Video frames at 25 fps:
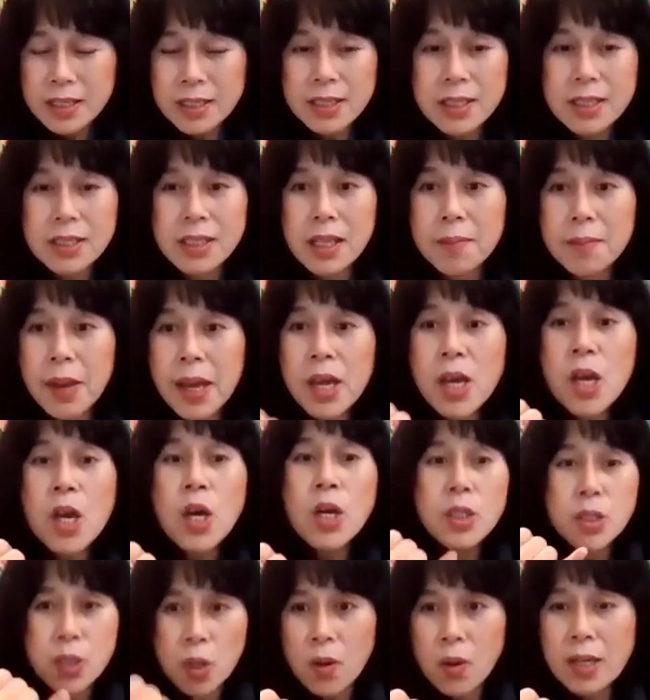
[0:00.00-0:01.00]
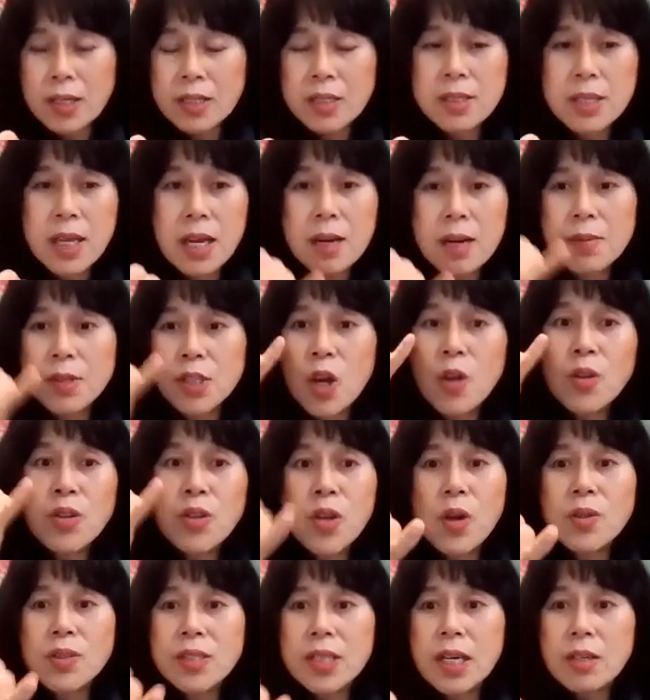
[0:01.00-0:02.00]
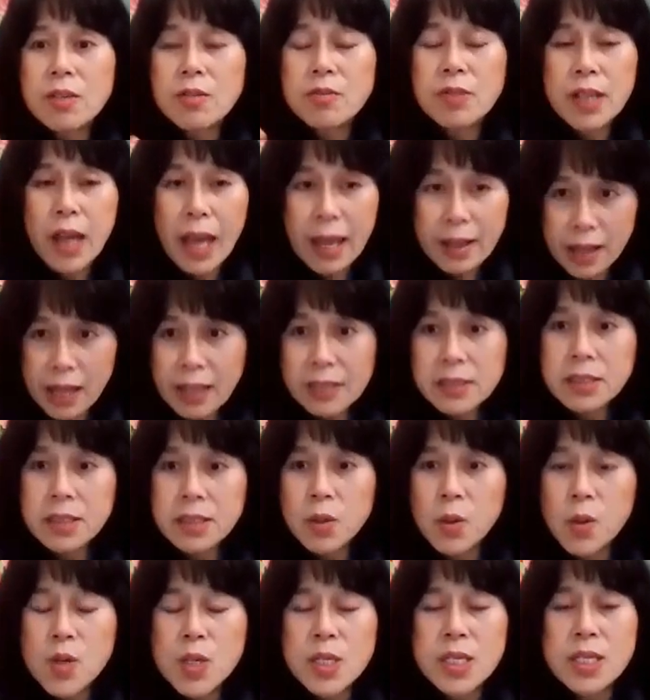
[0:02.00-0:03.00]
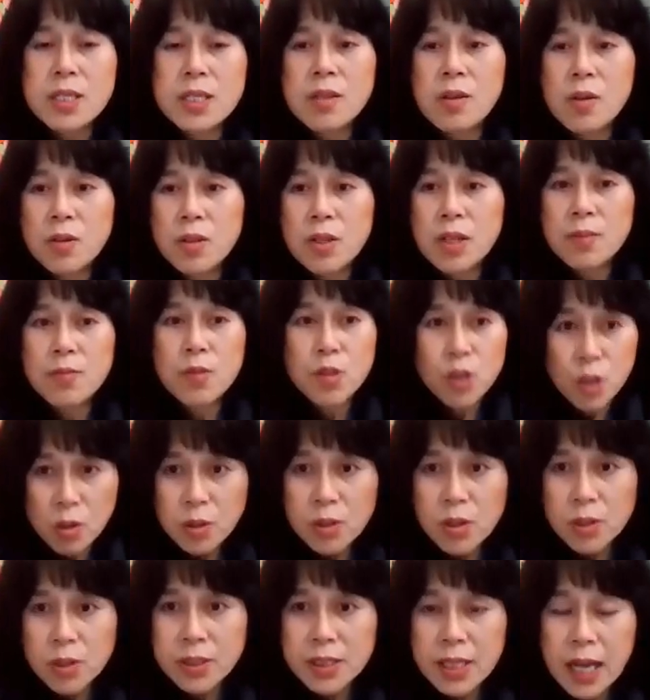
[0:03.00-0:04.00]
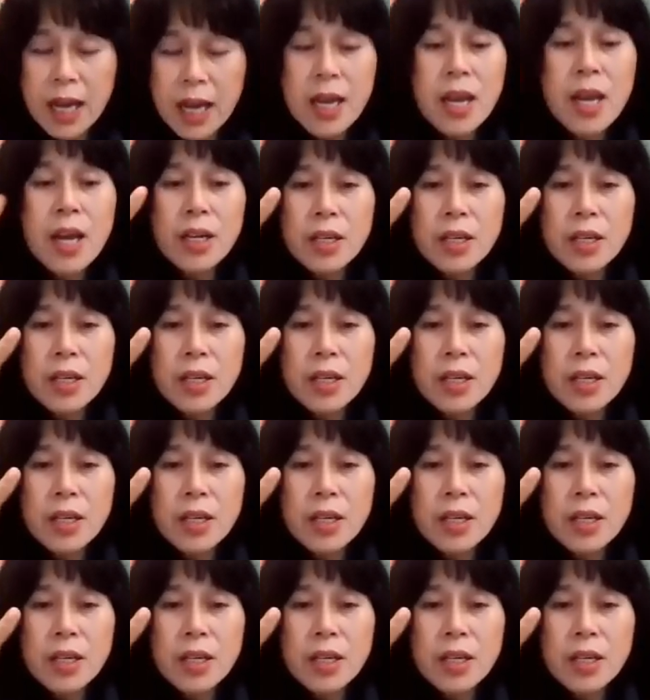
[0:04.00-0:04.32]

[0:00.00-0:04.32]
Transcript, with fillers: 그렇기 때문에 저 같은 사람을 선견자로 우리 낸시 코에스는 선교사님 선견자